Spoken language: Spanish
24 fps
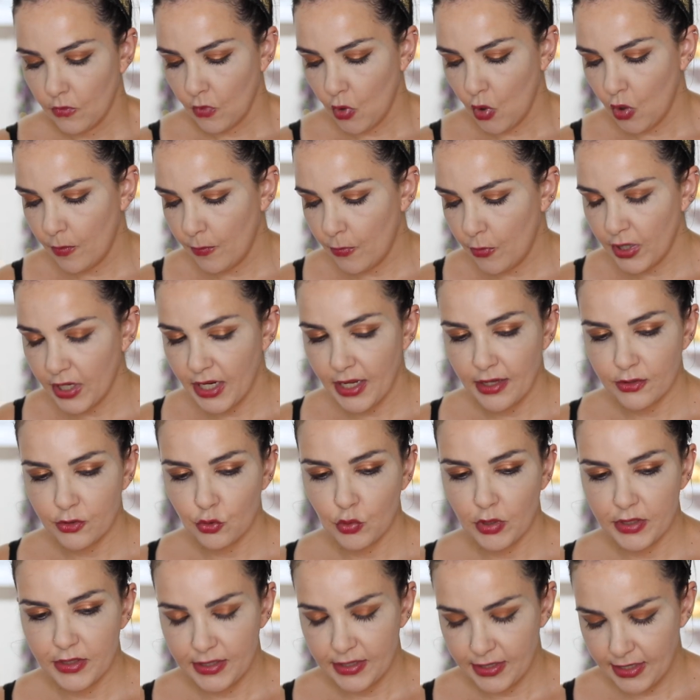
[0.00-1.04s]
Os voy a
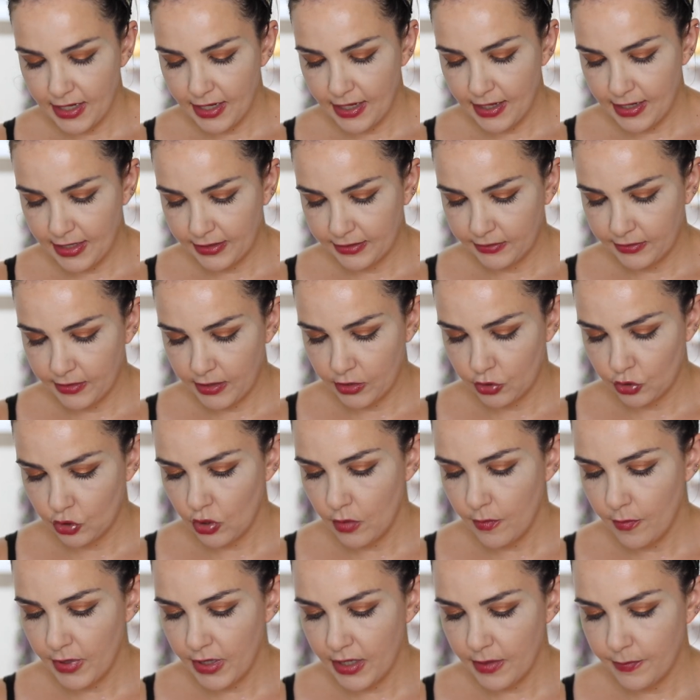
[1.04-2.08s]
swatchear las tres
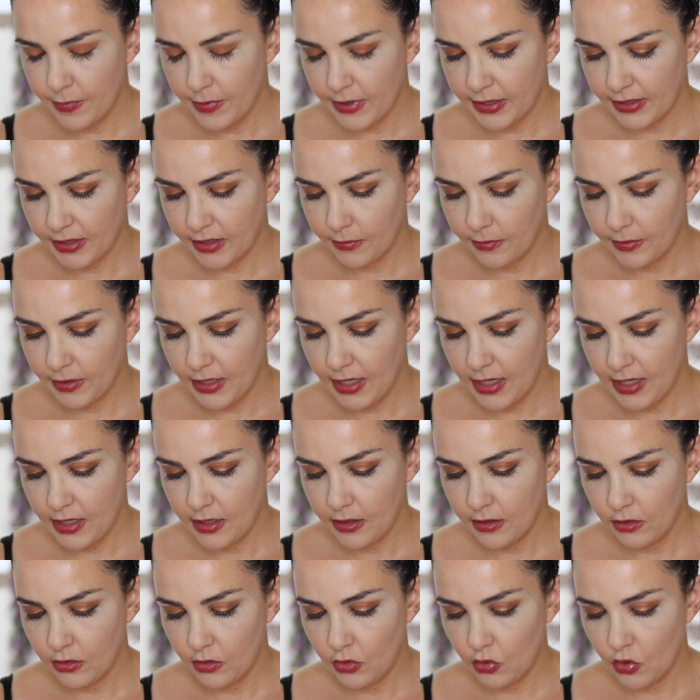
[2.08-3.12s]
sombras para que
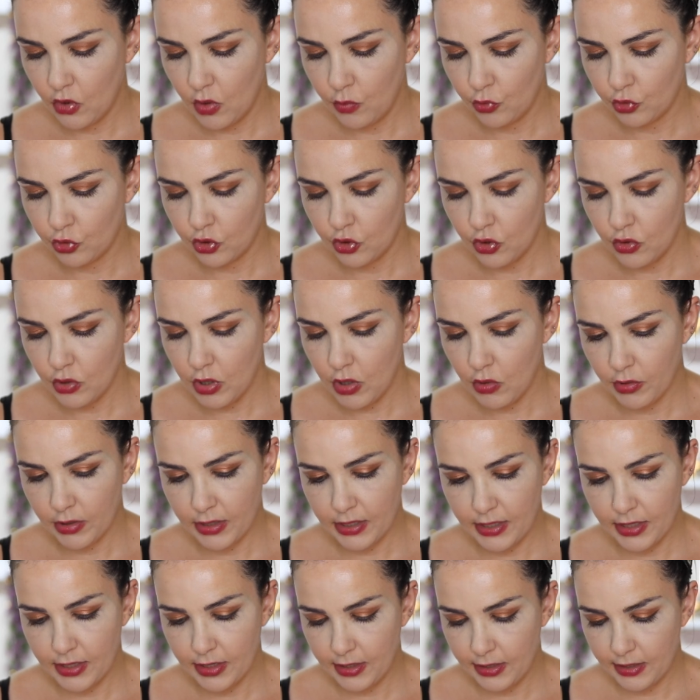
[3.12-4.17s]
veáis cómo son,
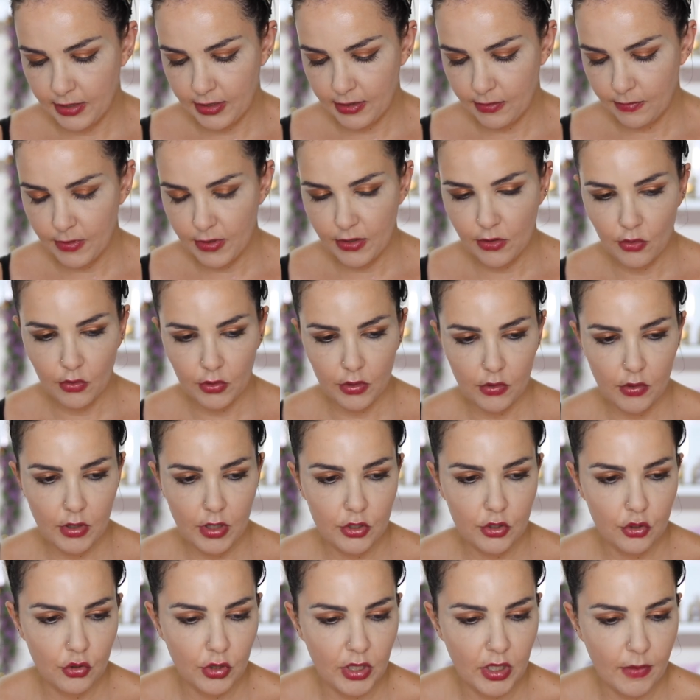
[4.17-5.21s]
aunque en el vídeo que os he
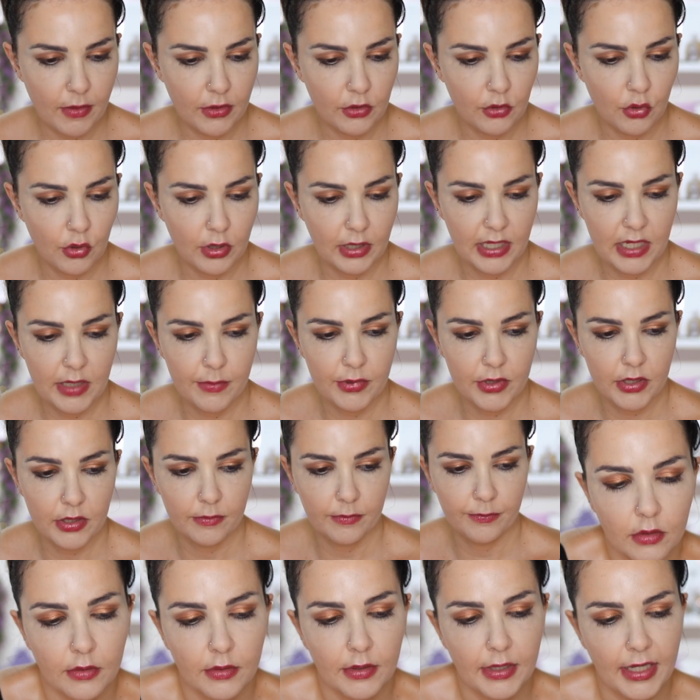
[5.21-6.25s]
hecho grabando clips
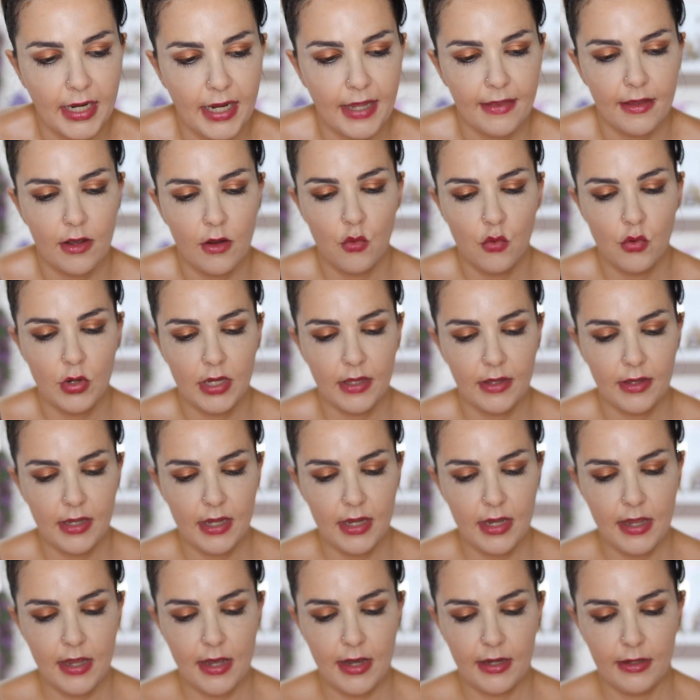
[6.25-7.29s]
de cada una de
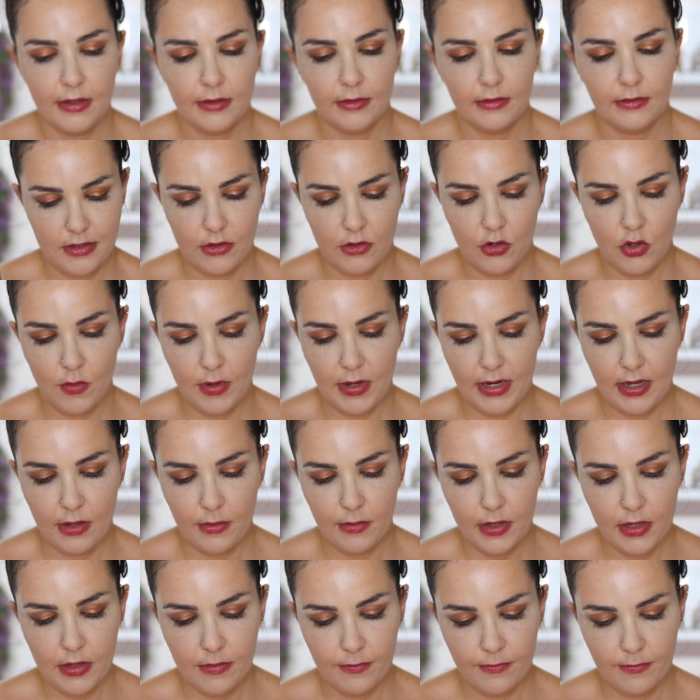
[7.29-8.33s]
ellas lo vais a
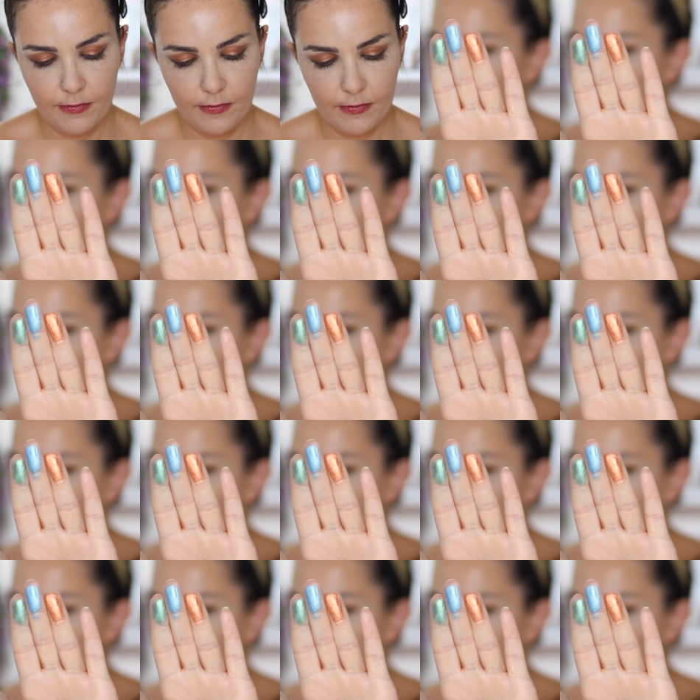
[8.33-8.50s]
ver.